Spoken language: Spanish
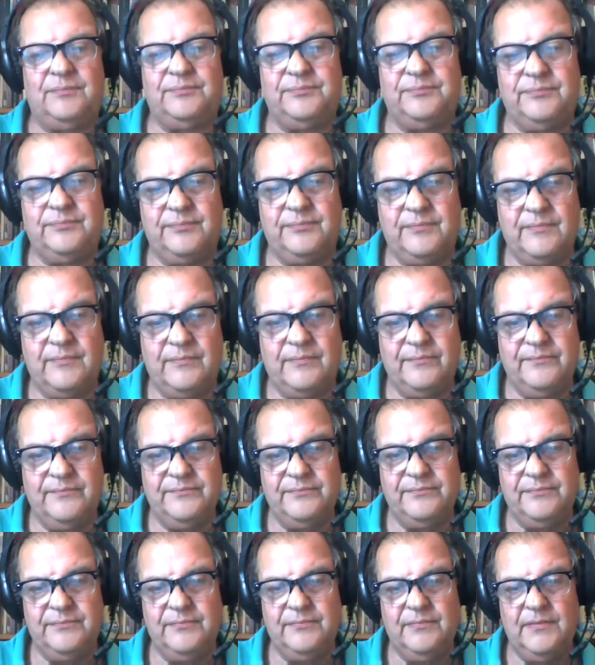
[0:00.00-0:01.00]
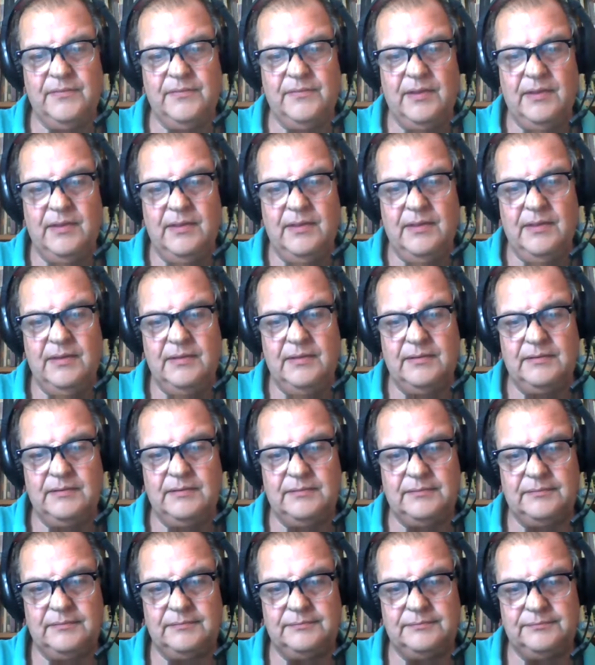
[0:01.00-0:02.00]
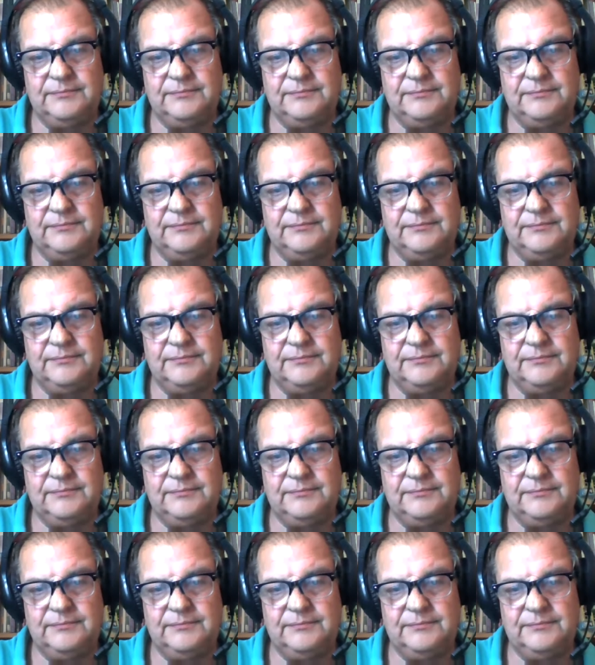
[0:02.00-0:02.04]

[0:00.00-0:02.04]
Chile Vamos, y Republicanos, que